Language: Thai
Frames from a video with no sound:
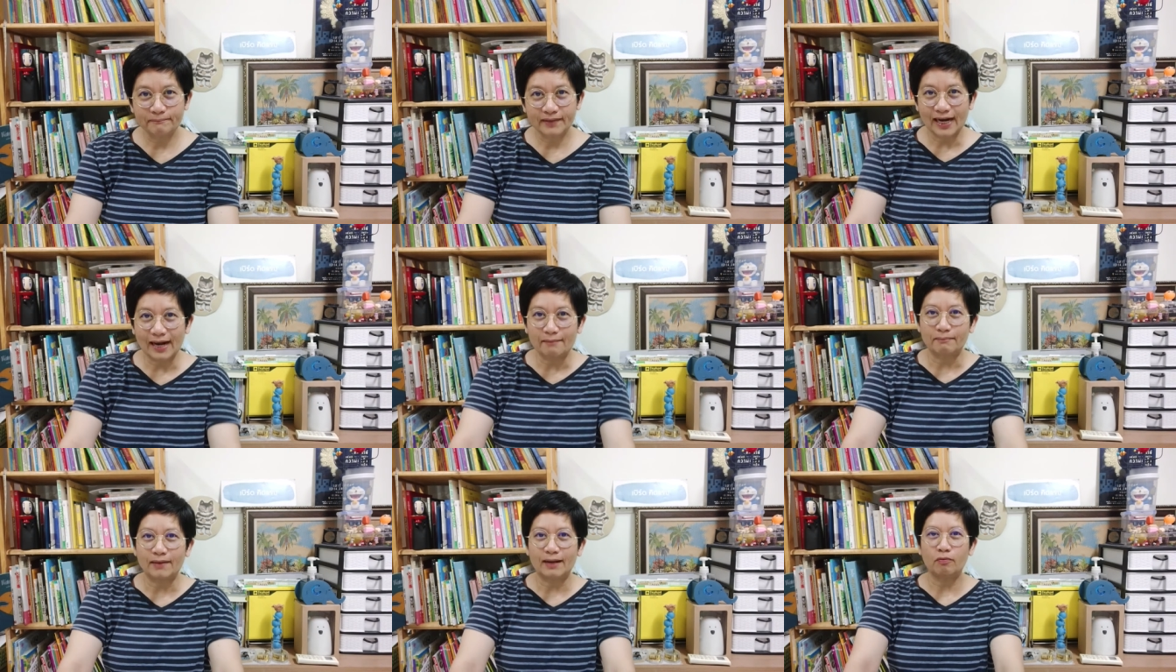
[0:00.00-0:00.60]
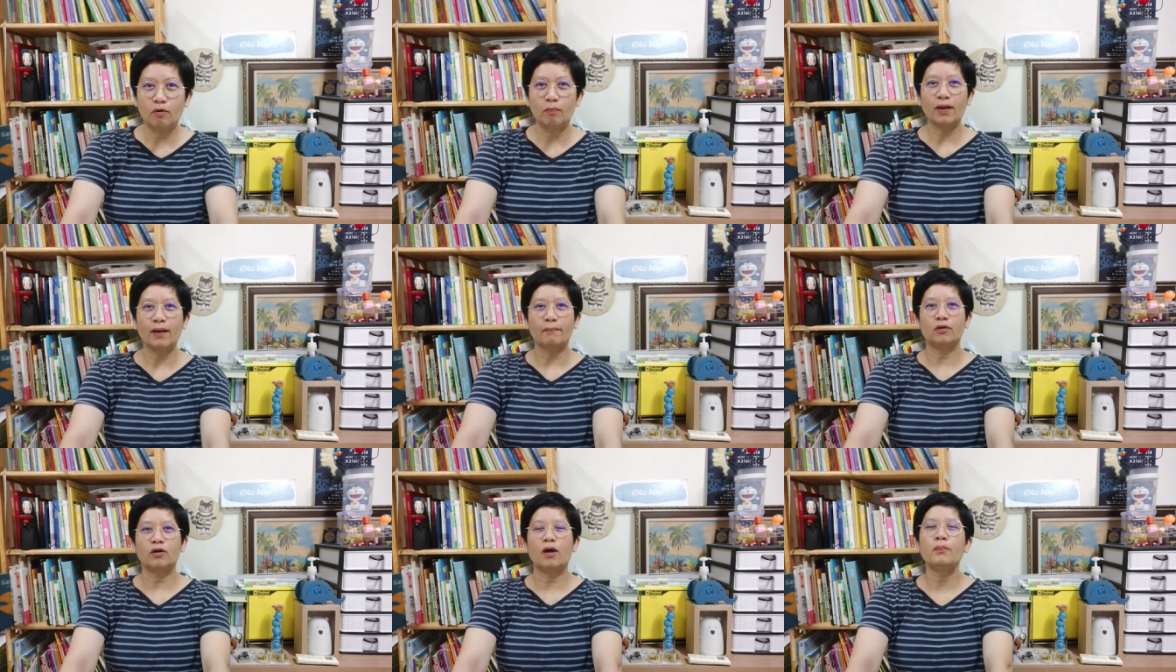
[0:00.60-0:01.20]
กลับมาพบกับ
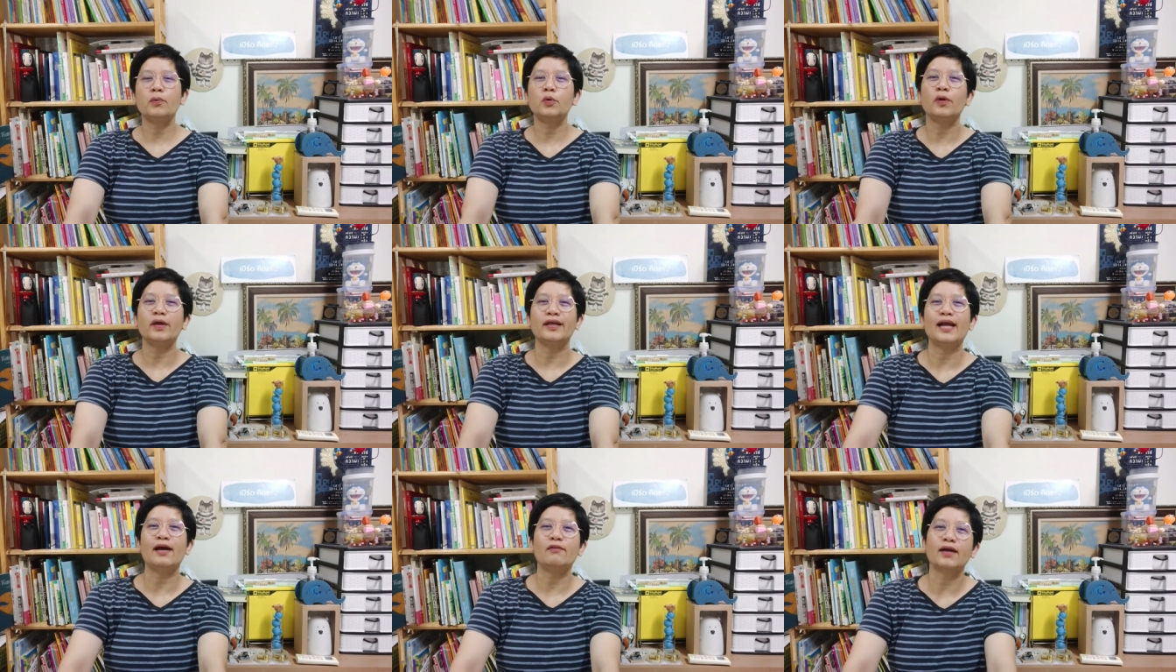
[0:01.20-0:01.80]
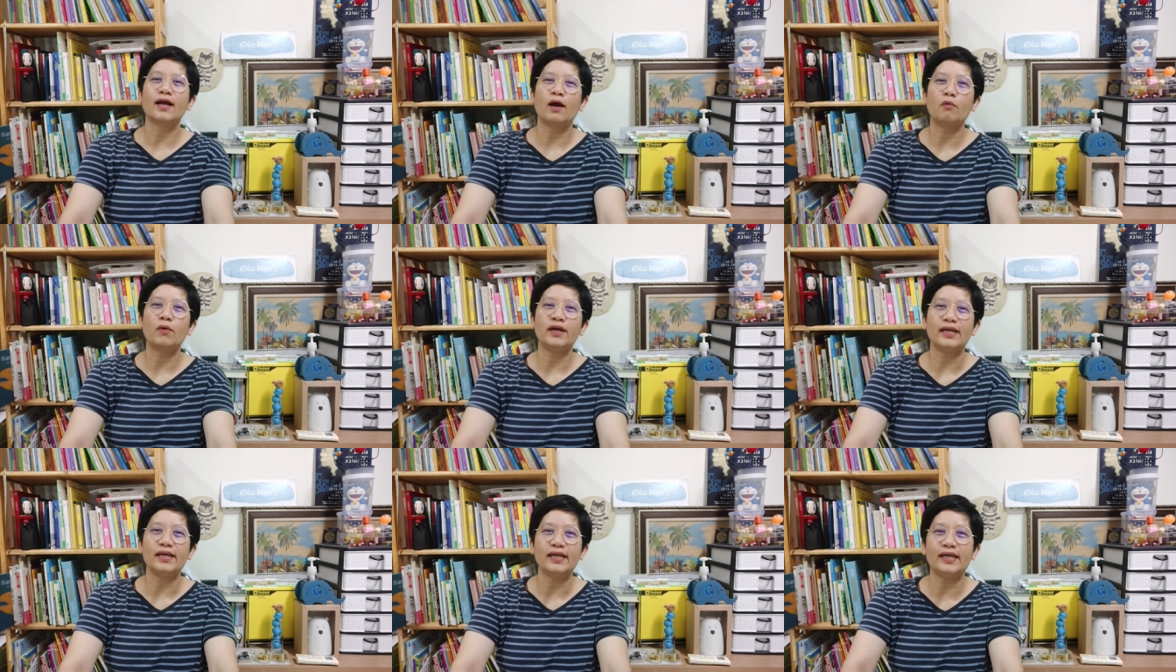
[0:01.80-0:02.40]
ครอบครัวอีกแล้วนะคะวั
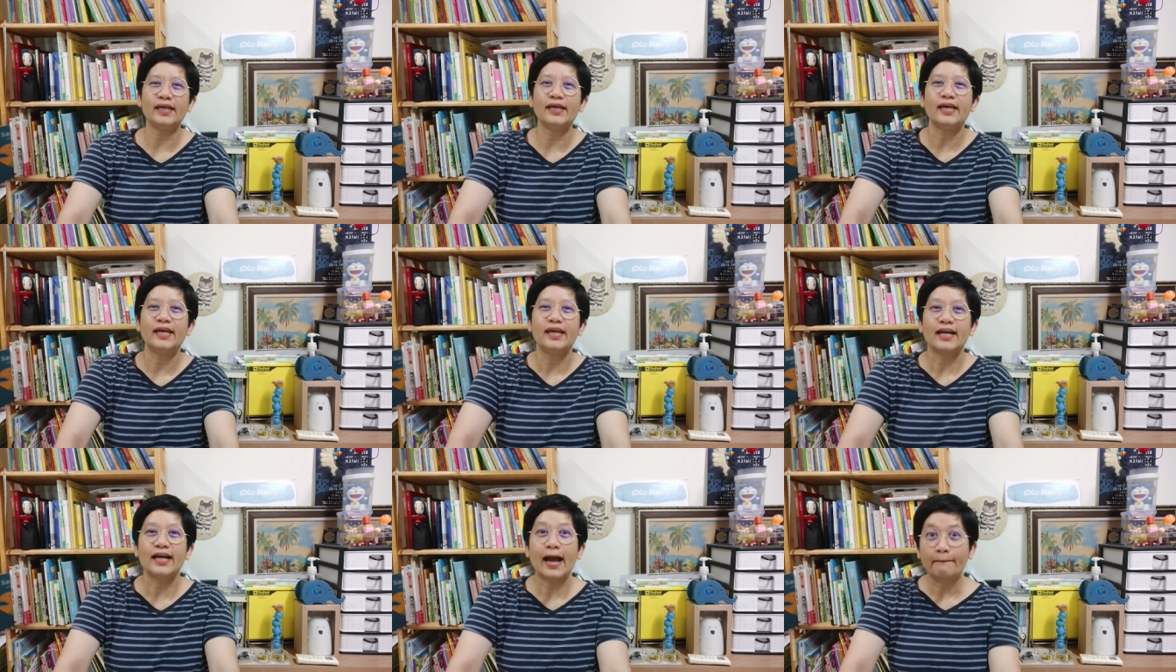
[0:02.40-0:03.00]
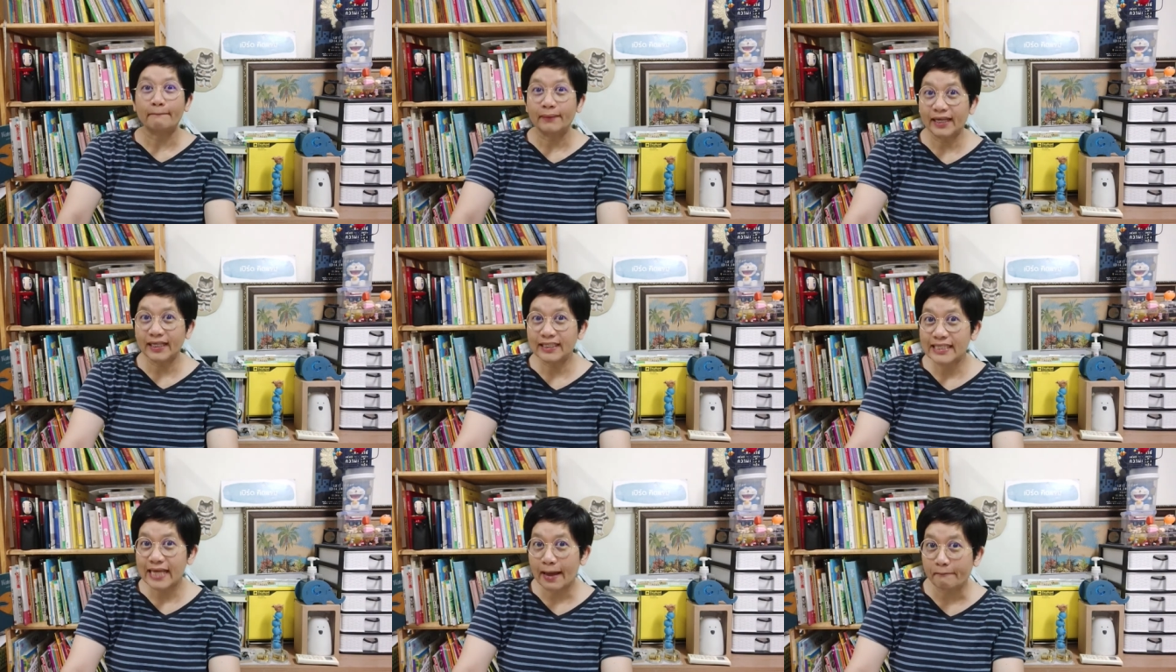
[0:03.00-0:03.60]
นนี้ กับคิด
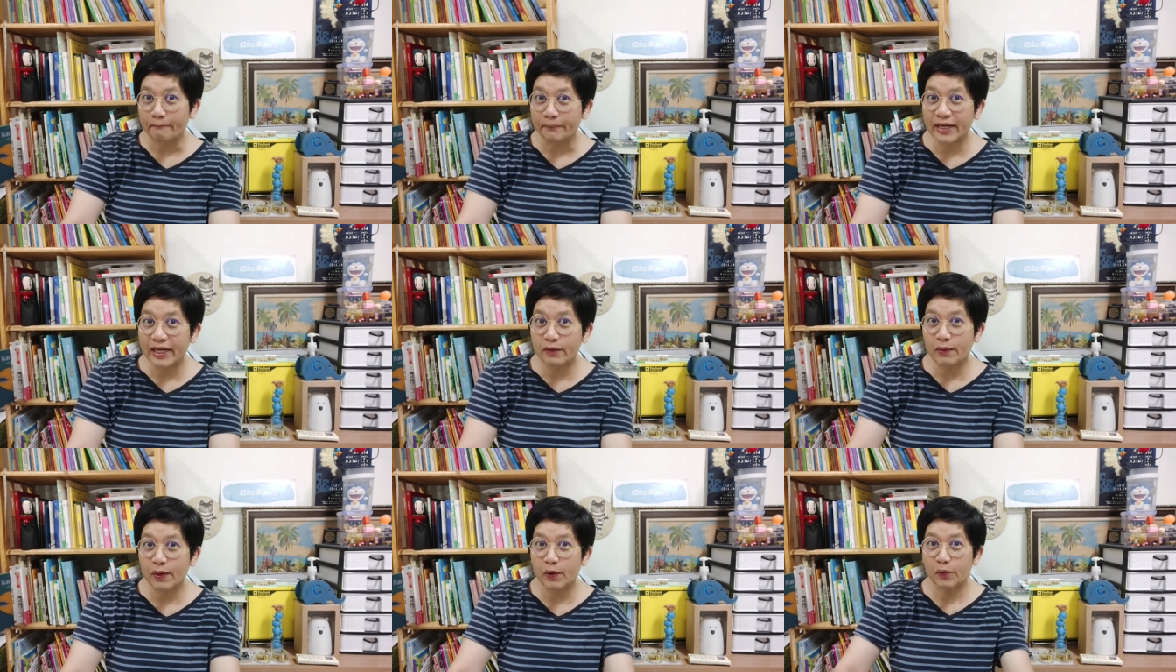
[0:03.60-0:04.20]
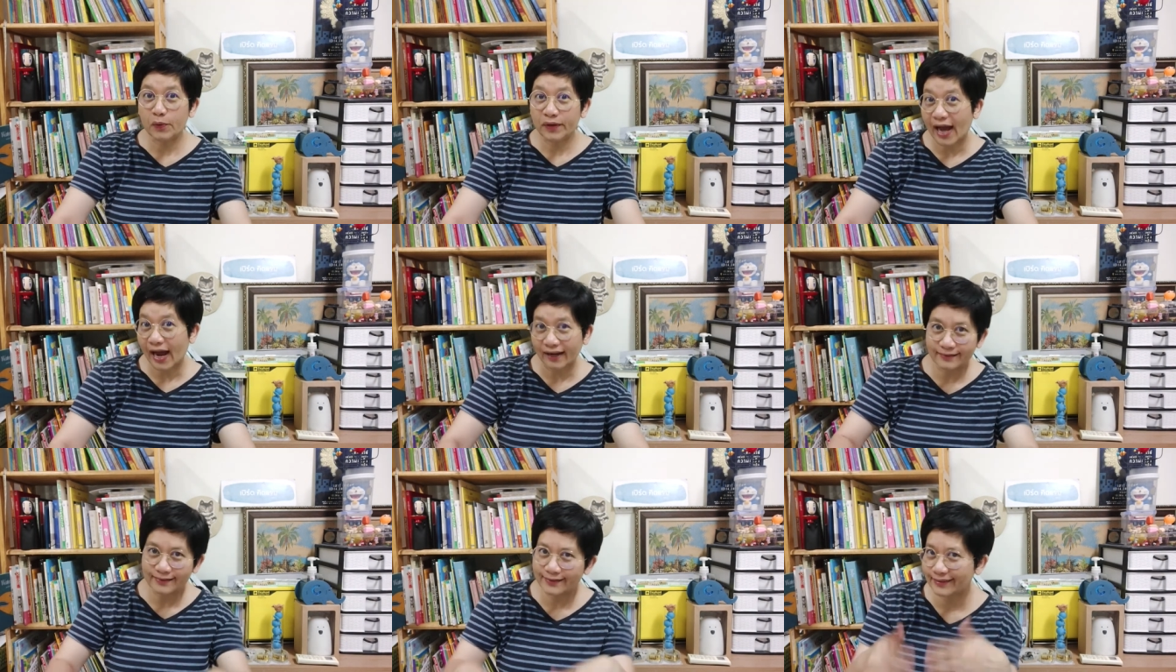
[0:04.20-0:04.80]
แจมรีวิวหนั
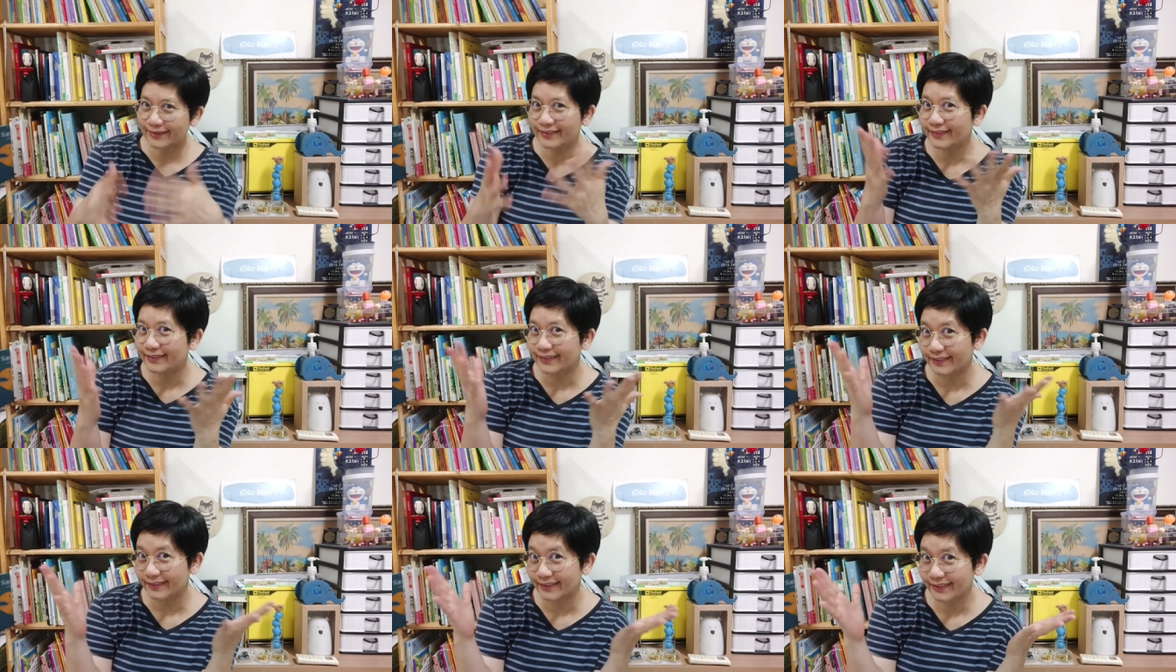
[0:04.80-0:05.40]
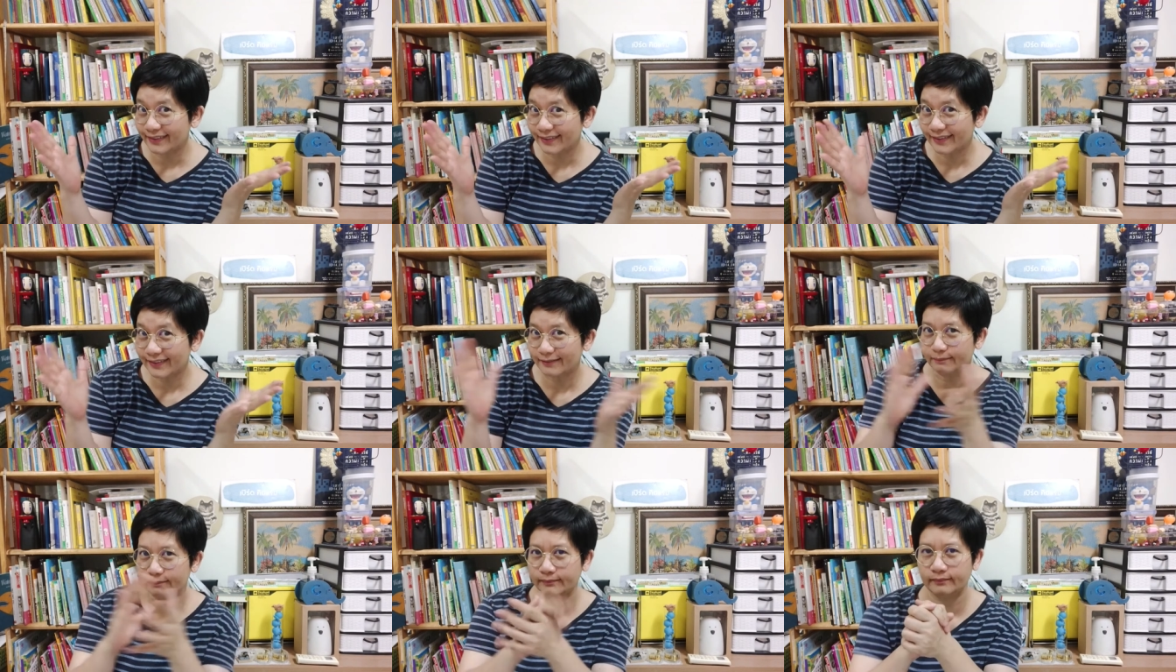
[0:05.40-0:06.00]
งสือ
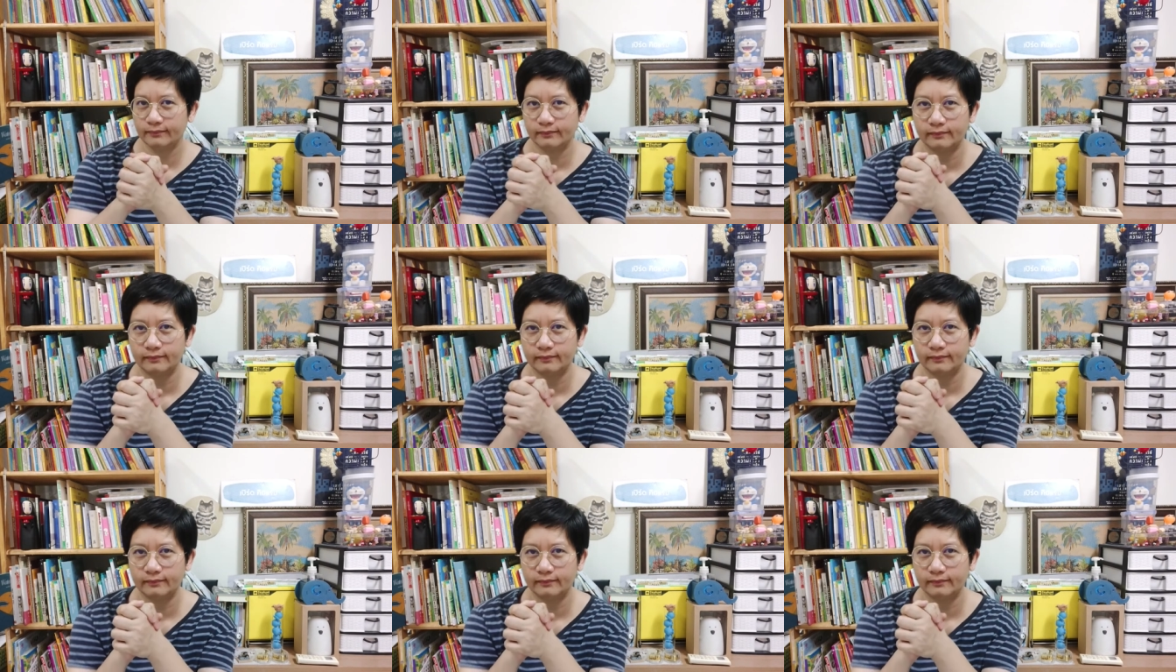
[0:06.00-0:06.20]
อ